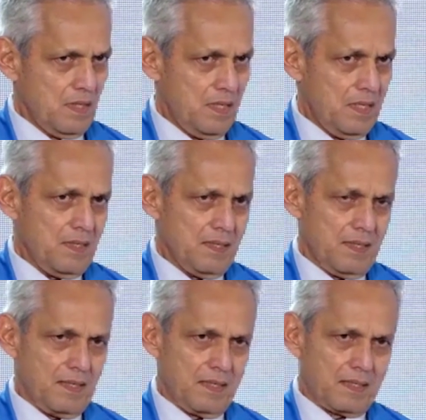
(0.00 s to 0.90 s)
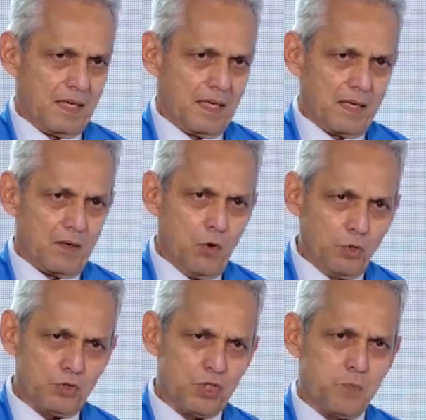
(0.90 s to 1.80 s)
Y que
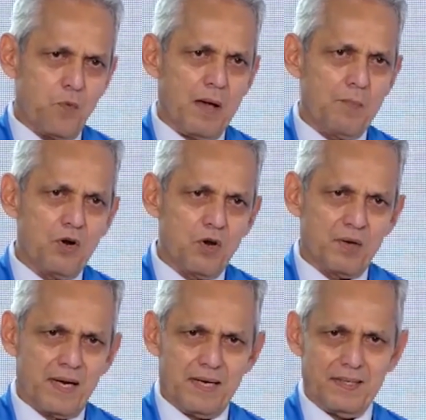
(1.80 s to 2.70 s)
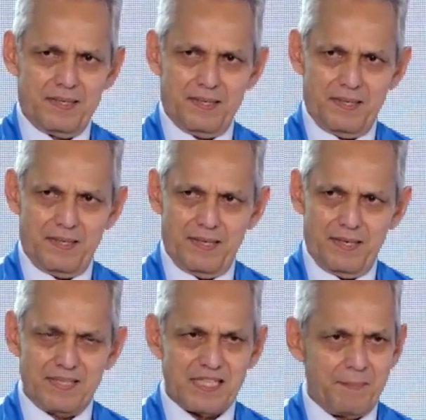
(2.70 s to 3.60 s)
juntos podamos lograr
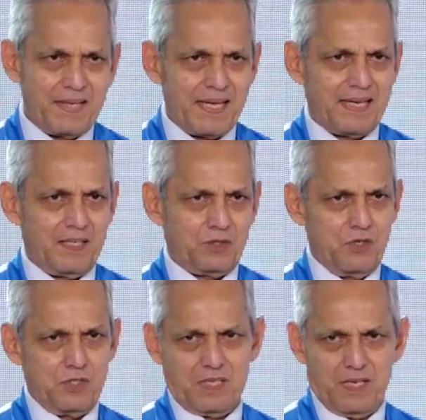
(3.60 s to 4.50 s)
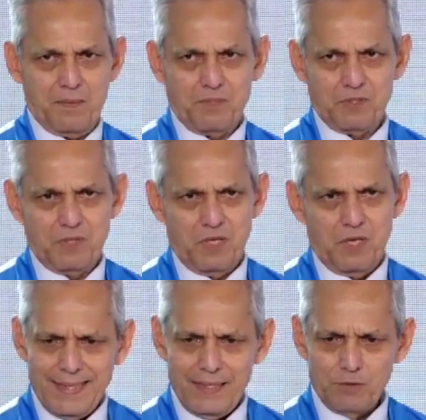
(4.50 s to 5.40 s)
esa meta que todos queremos.
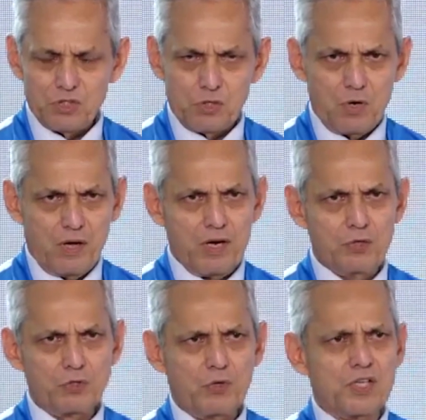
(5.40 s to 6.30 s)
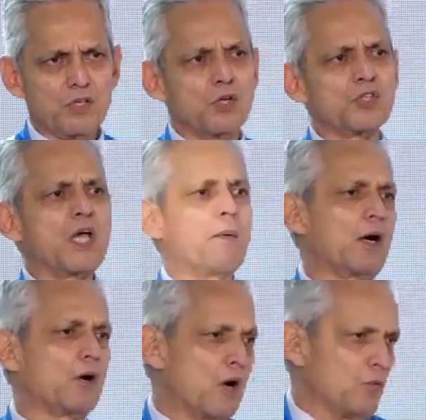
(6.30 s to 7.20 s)
Nuestros jugadores hondureños nos
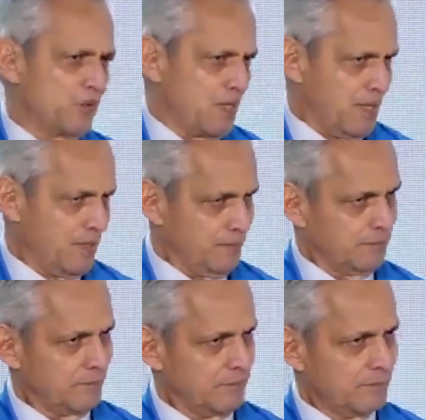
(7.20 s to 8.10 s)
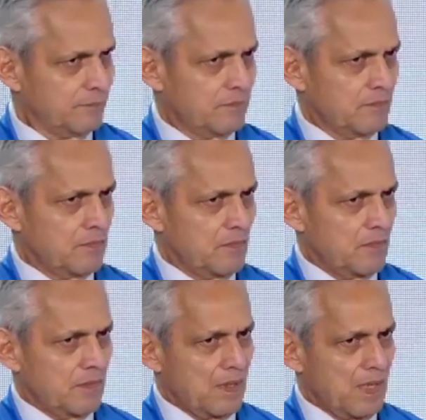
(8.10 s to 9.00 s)
llevaron a un mundial.
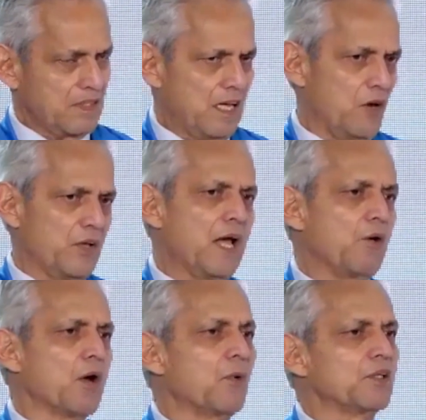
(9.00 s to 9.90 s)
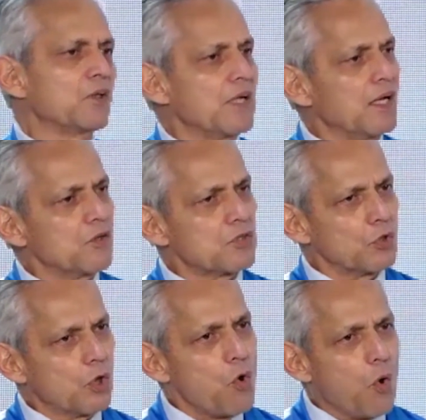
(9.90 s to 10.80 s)
Así se lo dije a los ecuatorianos.
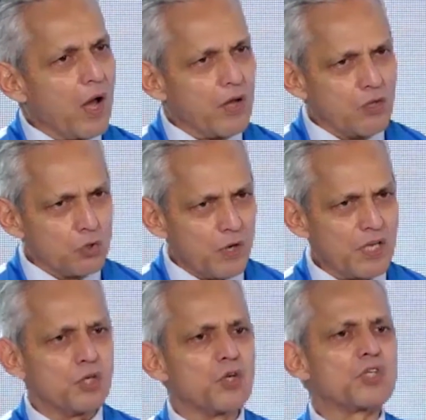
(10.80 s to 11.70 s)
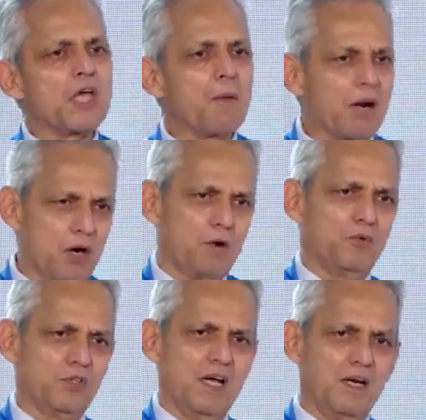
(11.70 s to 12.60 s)
Los jugadores hondureños nos llevaron a un
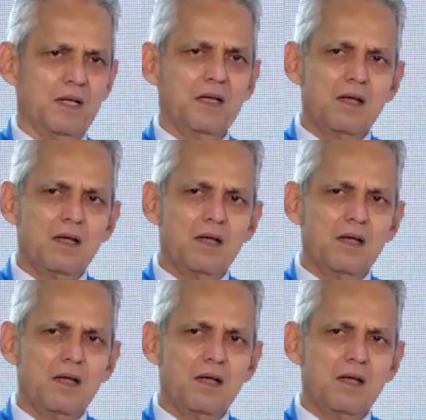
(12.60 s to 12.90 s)
mundial.